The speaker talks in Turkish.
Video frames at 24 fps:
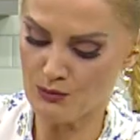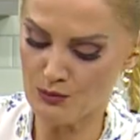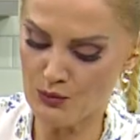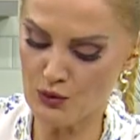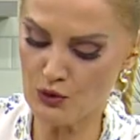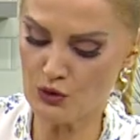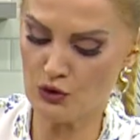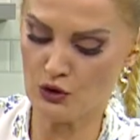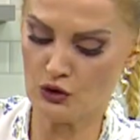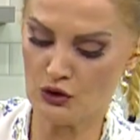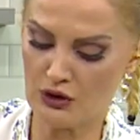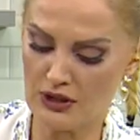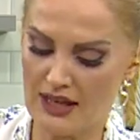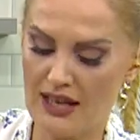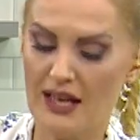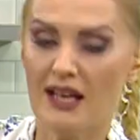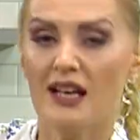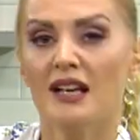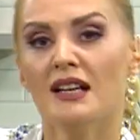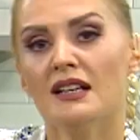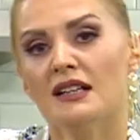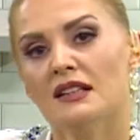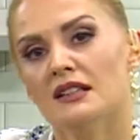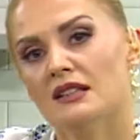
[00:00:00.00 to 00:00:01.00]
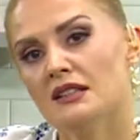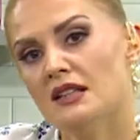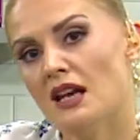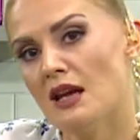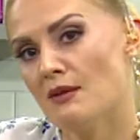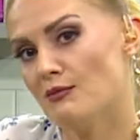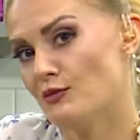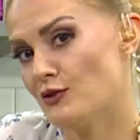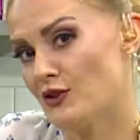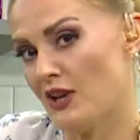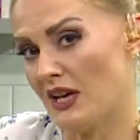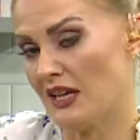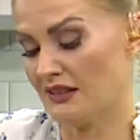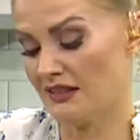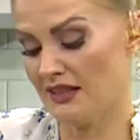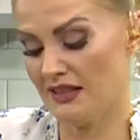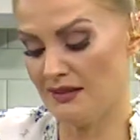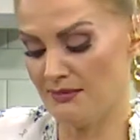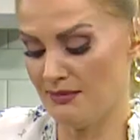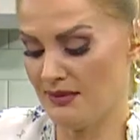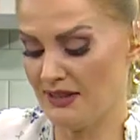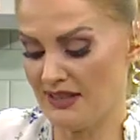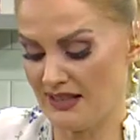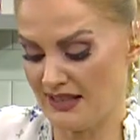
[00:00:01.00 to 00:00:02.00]
bununla krem
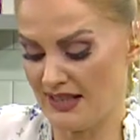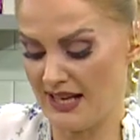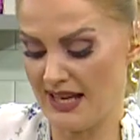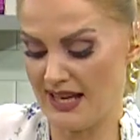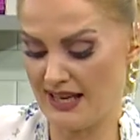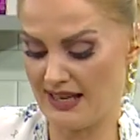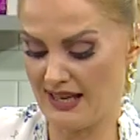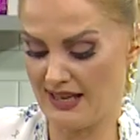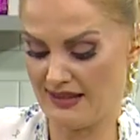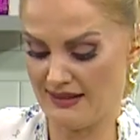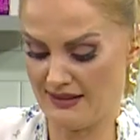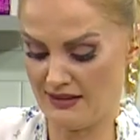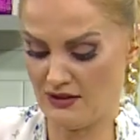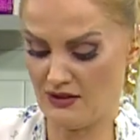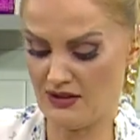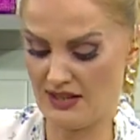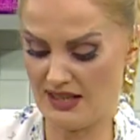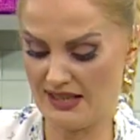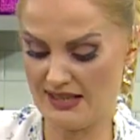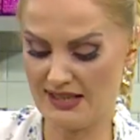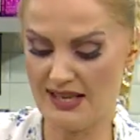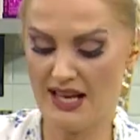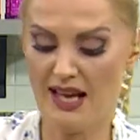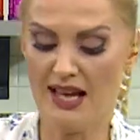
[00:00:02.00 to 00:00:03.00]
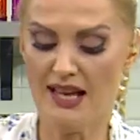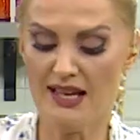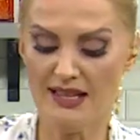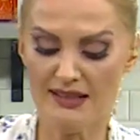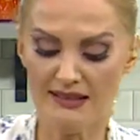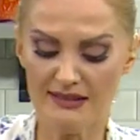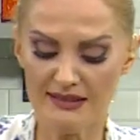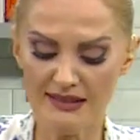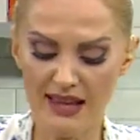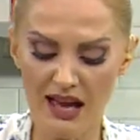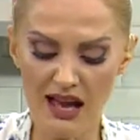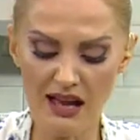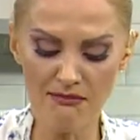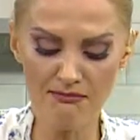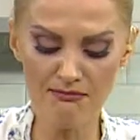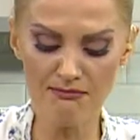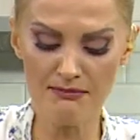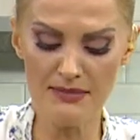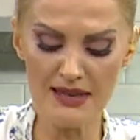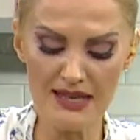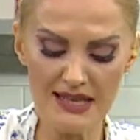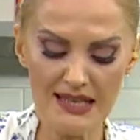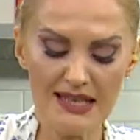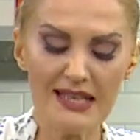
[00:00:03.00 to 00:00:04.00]
şantiyi bir araya getireceğiz.
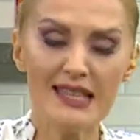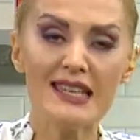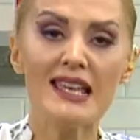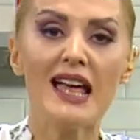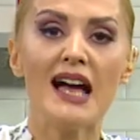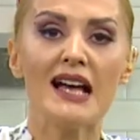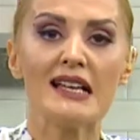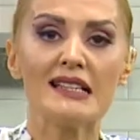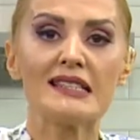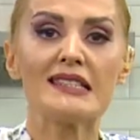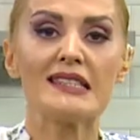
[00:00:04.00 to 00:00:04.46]
Tam bir yaz